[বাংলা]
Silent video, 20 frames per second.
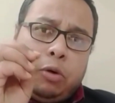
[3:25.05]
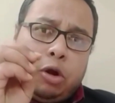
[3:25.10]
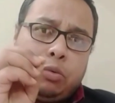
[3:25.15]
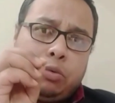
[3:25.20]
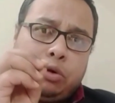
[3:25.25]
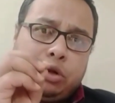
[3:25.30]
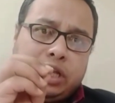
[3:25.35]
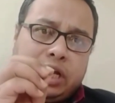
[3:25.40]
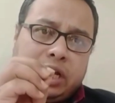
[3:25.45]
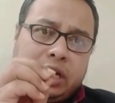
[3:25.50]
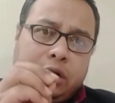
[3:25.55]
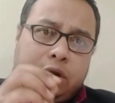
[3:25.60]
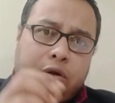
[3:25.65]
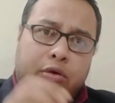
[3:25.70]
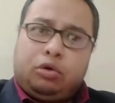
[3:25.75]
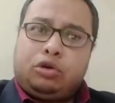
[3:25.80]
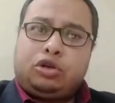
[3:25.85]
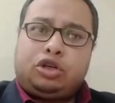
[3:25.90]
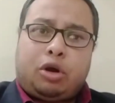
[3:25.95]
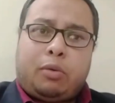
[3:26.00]
পরবর্তীকালে
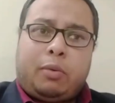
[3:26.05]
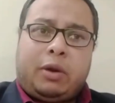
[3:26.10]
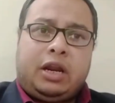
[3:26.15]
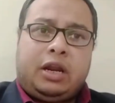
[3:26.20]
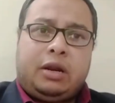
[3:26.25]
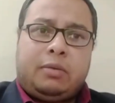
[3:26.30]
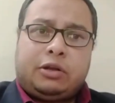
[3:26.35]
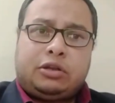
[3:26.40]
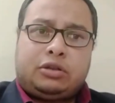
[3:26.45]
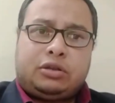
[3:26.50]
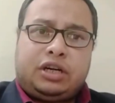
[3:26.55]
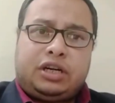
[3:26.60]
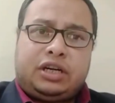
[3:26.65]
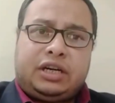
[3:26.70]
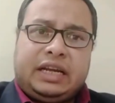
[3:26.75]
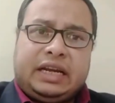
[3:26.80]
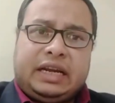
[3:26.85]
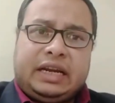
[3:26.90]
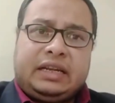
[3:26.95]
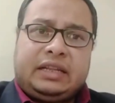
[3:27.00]
লোকসভা নির্বাচনের
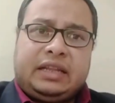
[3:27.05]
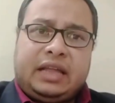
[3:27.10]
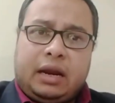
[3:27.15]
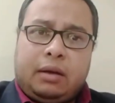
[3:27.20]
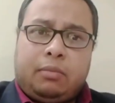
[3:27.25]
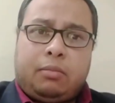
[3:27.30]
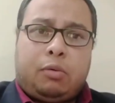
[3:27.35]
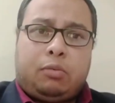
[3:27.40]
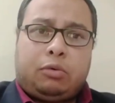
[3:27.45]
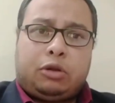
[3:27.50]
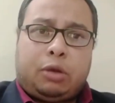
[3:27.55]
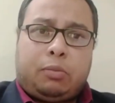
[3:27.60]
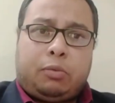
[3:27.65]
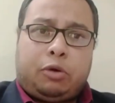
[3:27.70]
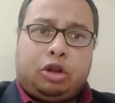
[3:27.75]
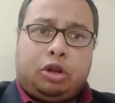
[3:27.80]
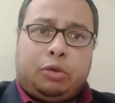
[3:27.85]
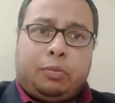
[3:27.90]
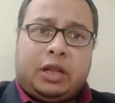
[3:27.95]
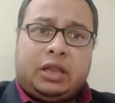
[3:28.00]
টিকিট দেন মমতা
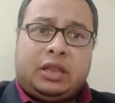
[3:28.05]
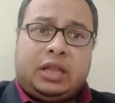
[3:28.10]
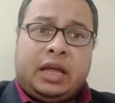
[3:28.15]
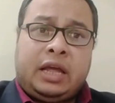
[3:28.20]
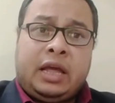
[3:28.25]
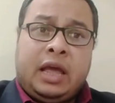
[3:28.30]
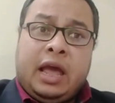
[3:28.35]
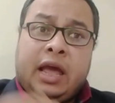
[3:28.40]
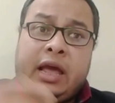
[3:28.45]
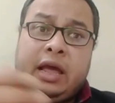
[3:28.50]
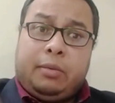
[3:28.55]
বন্দ্যোপাধ্যায়